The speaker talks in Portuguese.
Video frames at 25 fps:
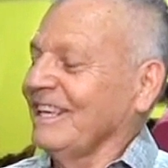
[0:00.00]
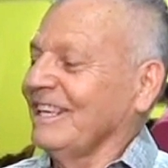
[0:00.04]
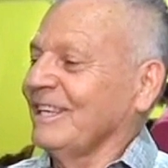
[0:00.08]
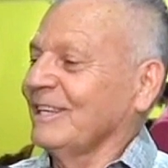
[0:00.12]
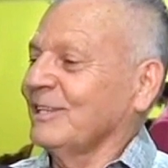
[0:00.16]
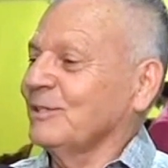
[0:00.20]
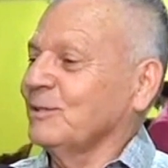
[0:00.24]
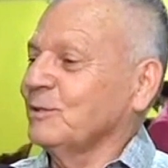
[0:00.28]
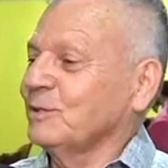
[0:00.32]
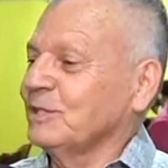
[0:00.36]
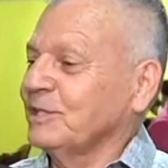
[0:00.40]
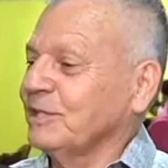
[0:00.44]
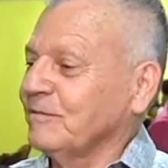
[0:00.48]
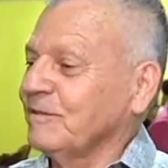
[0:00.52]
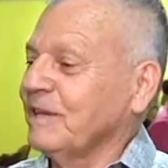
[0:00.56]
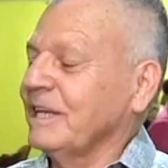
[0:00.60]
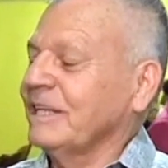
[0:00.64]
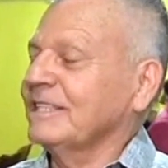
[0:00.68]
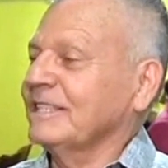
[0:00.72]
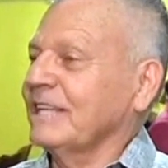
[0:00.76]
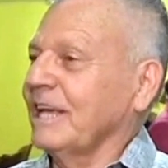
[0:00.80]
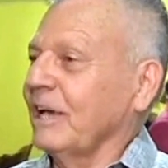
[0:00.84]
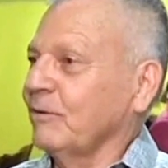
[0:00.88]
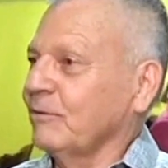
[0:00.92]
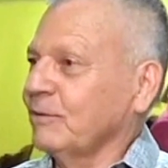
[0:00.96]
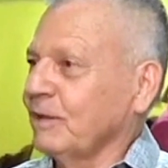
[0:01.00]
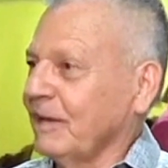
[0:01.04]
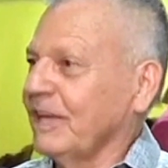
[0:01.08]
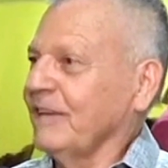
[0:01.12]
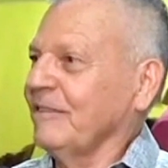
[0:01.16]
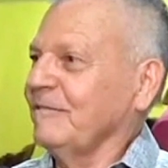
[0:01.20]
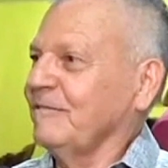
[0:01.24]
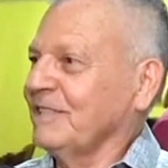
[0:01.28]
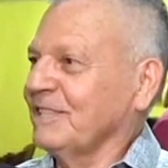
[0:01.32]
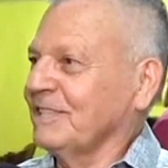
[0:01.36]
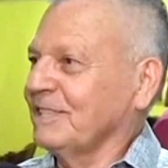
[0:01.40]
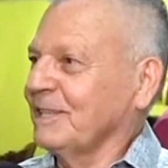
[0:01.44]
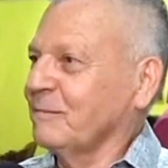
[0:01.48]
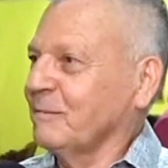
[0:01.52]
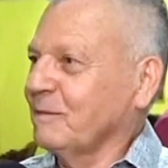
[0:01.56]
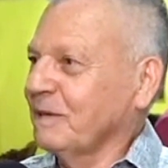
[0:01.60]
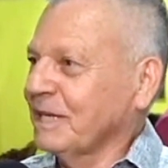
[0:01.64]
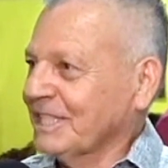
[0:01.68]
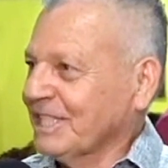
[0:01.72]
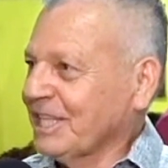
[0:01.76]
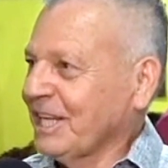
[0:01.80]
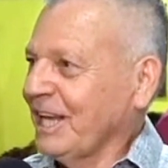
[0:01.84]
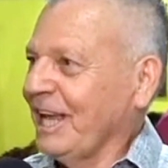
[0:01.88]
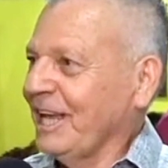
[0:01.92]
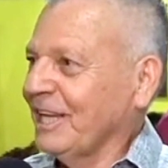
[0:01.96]
inclusive ele saiu na revista
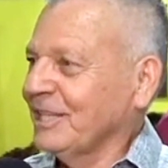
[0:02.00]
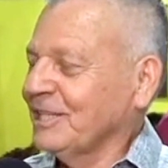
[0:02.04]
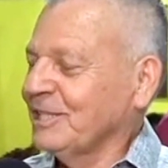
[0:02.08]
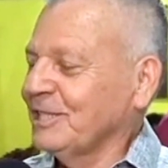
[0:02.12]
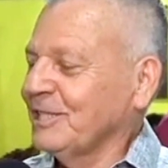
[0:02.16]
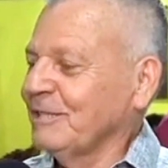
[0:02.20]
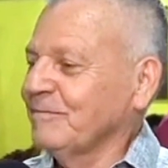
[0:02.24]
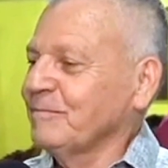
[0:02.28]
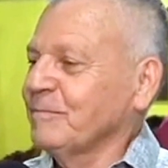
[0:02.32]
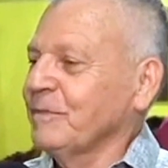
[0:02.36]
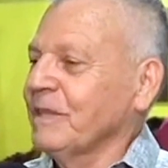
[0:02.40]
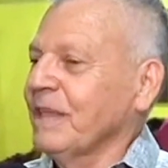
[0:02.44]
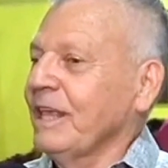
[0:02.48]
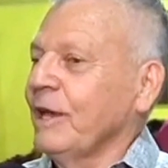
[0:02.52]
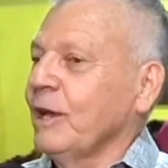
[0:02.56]
Manchete.